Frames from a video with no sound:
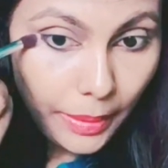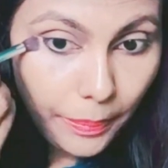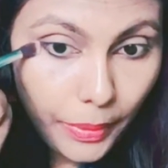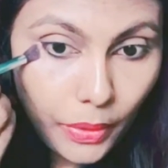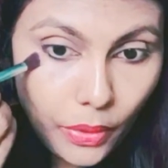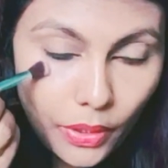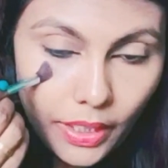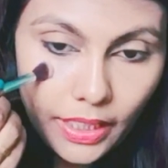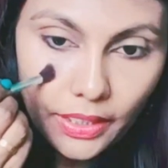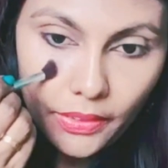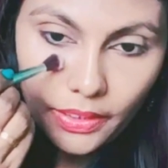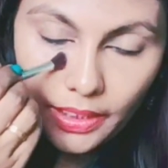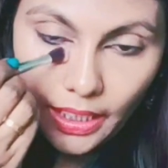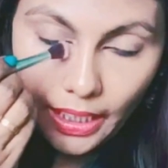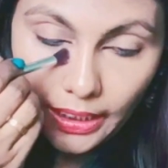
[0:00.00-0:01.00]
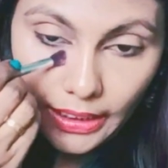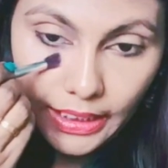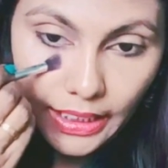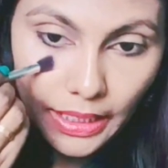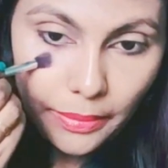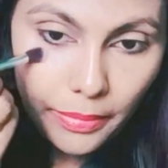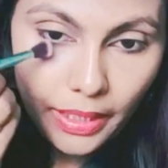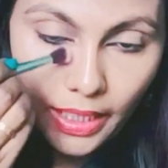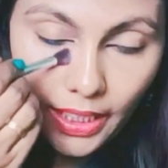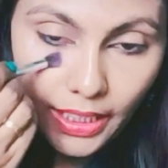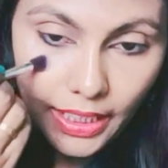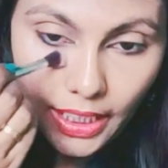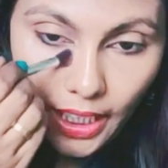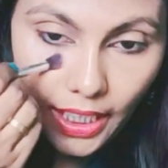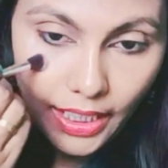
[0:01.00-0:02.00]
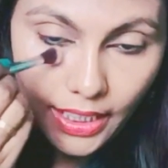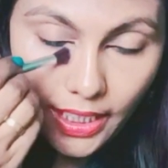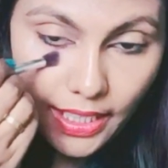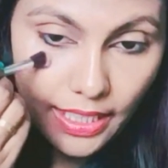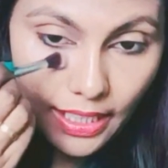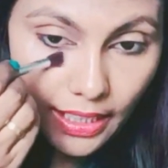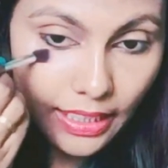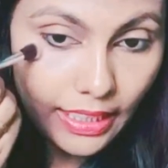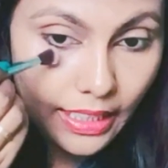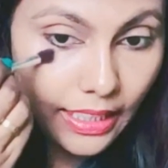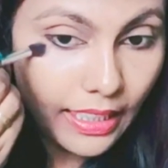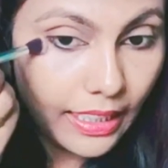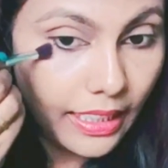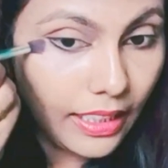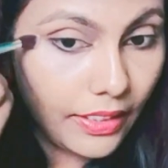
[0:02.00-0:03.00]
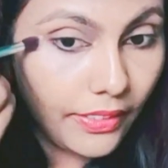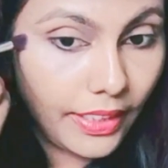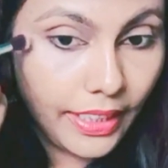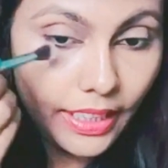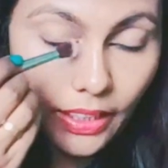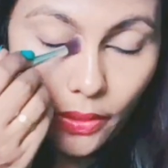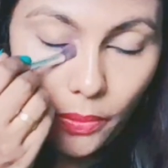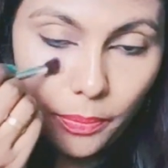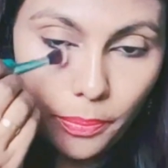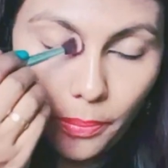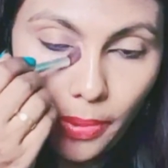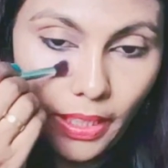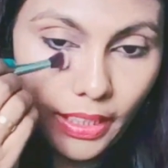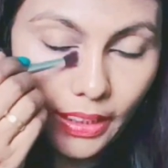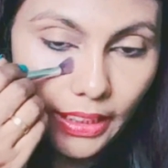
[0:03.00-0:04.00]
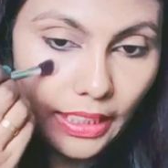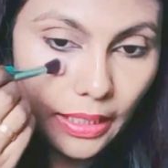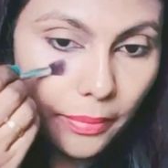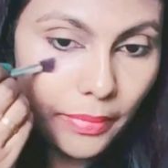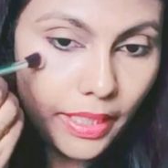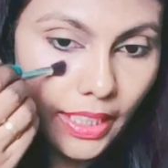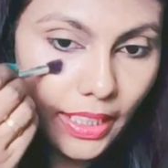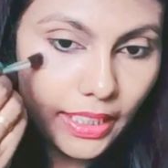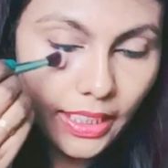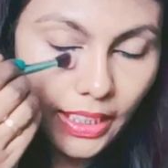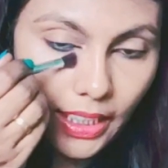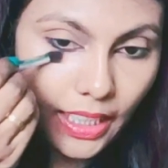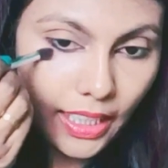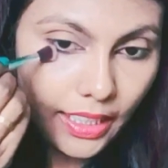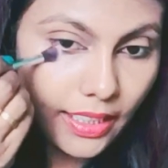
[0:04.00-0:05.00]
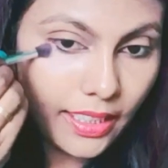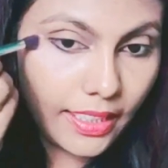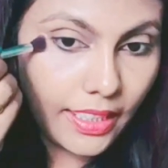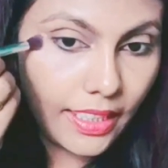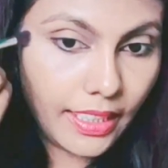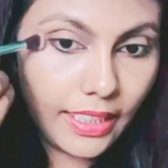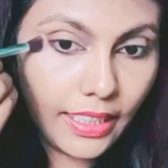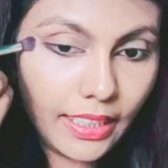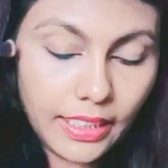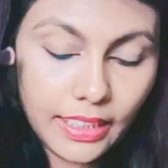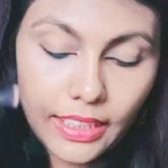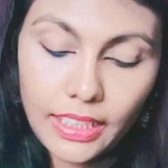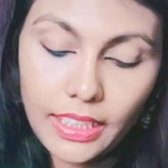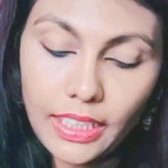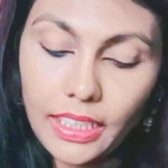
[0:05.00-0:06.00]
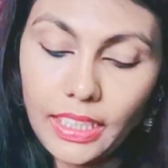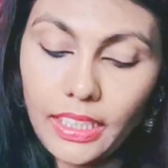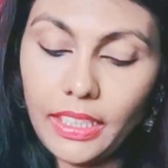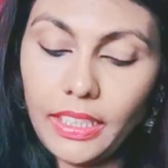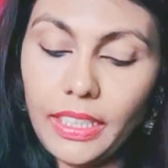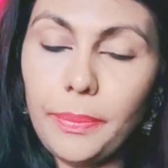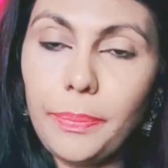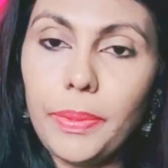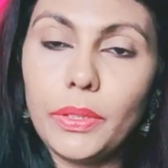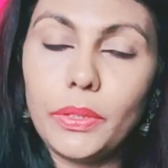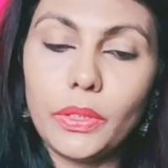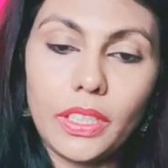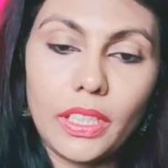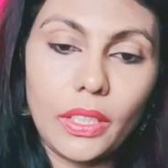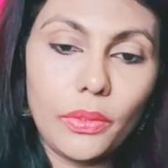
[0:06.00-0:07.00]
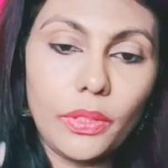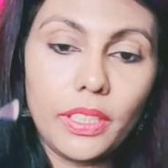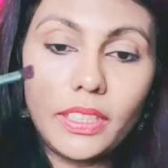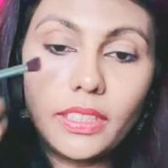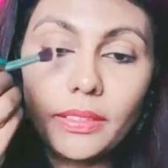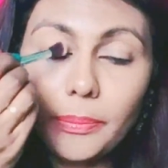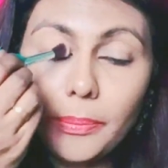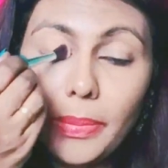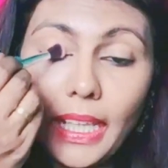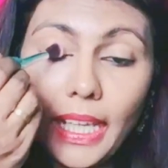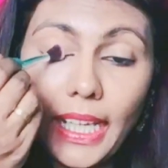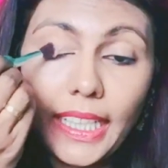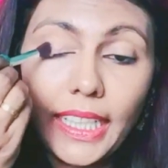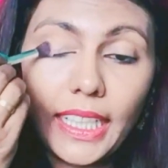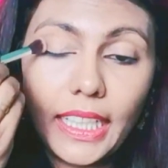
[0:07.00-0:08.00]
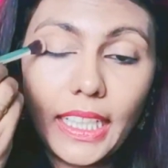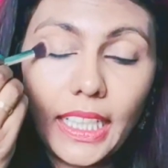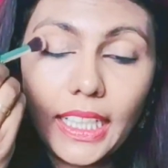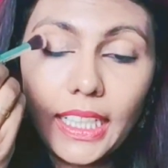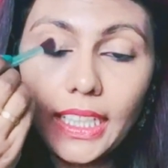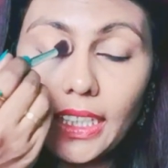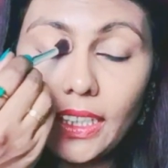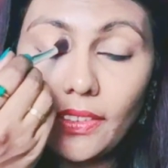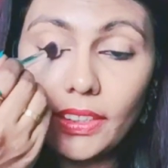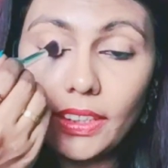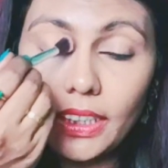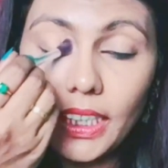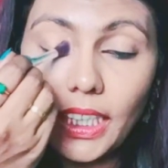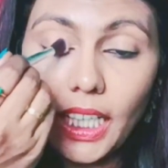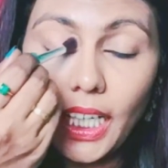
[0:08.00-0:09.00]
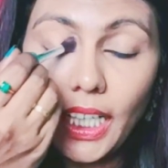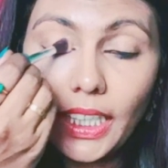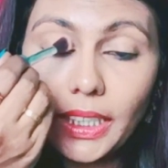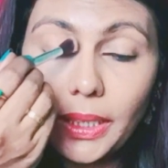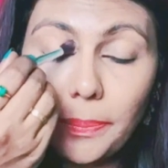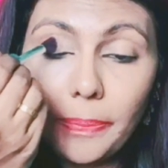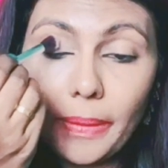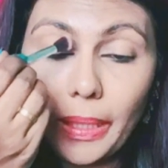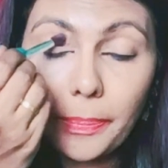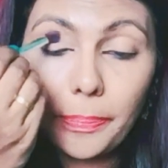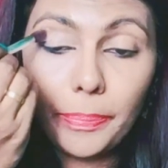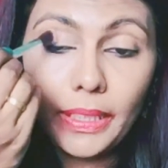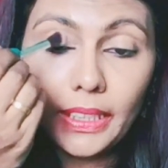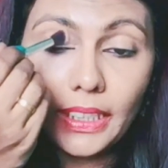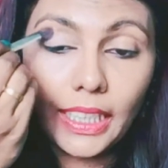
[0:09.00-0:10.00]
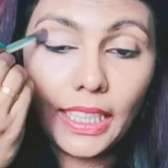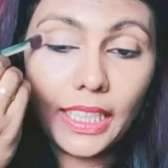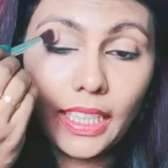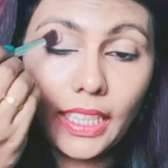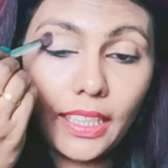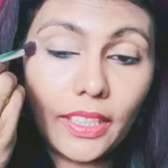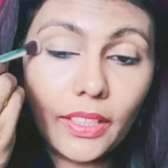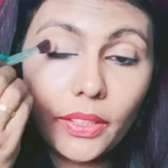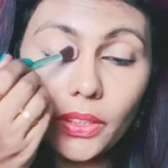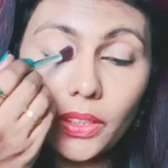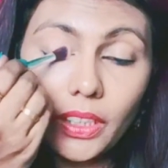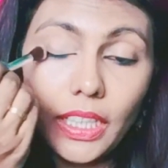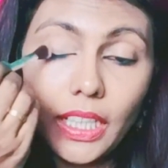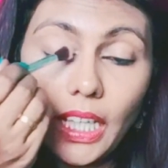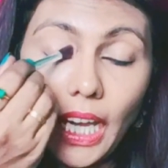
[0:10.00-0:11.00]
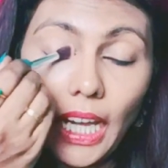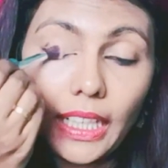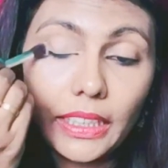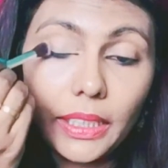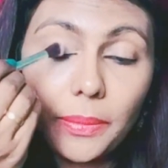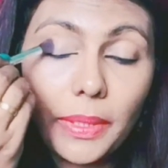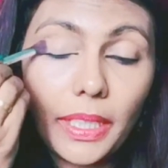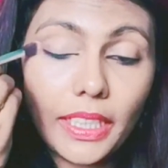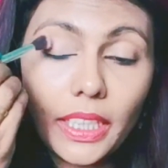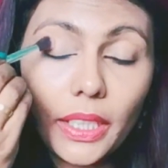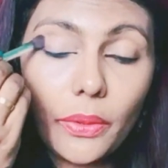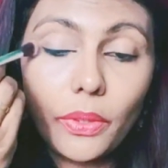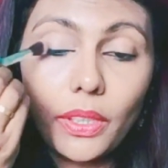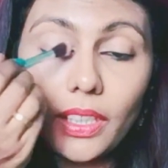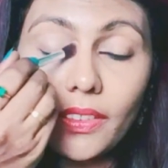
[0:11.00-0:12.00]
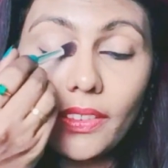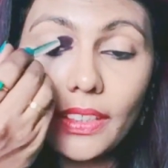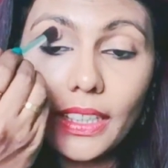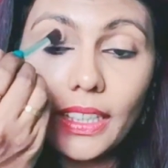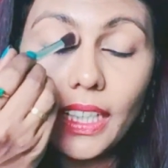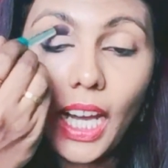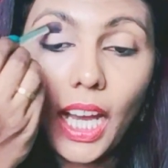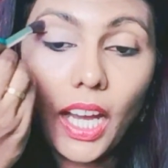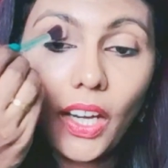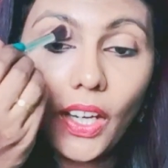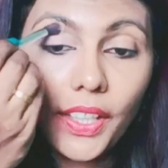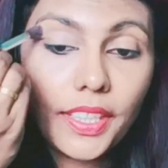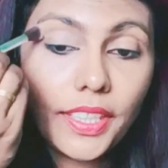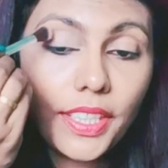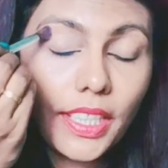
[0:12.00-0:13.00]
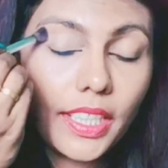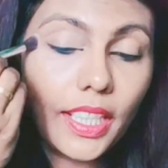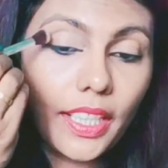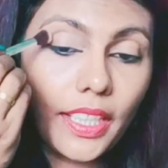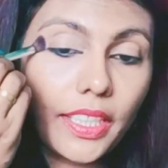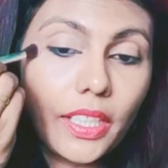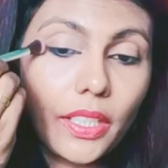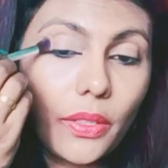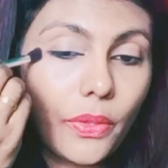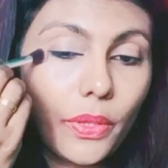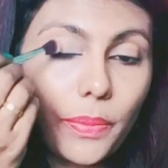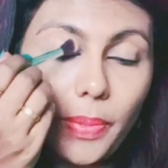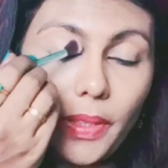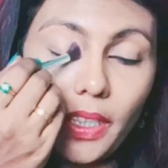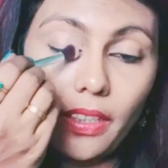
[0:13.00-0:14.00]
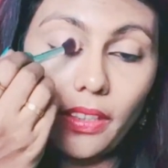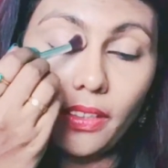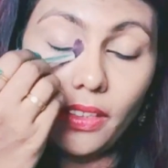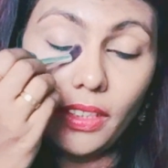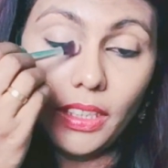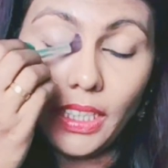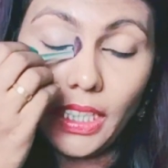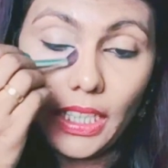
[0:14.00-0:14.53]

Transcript: இப்போ உங்களுக்கு வந்து அதிகமான டார்க் சர்க்கிள் இருக்குதுன்னு வைங்க ரொம்ப அதிகமாக இருக்குது டார்க் சர்க்கிள் எப்படி சொல்கிறது ஒரு பிளாக் கலரில் இல்லை வந்து டார்க் பர்பிள் கலரில் இருக்கும் அந்த மாதிரி உள்ளவங்க ஆரஞ்சு கரெக்டர் யூஸ் பண்ணணும்